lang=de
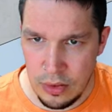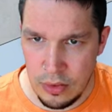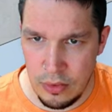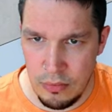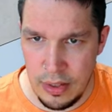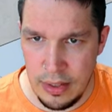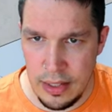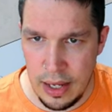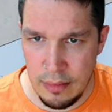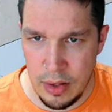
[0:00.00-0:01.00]
können wir
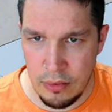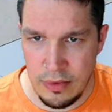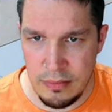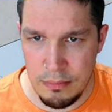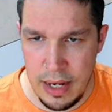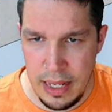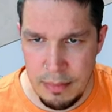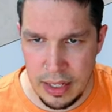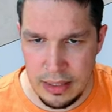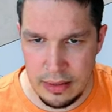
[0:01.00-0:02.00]
hier einmal auf diesen
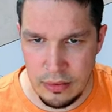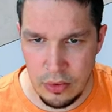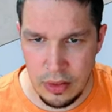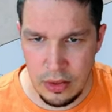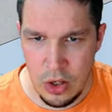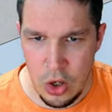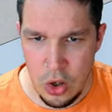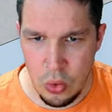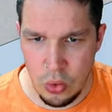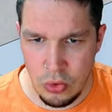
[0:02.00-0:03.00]
Play-Button drücken
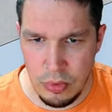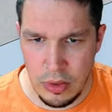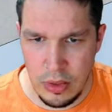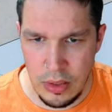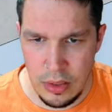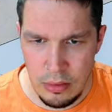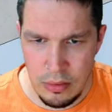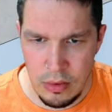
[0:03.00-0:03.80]
und uns wird hier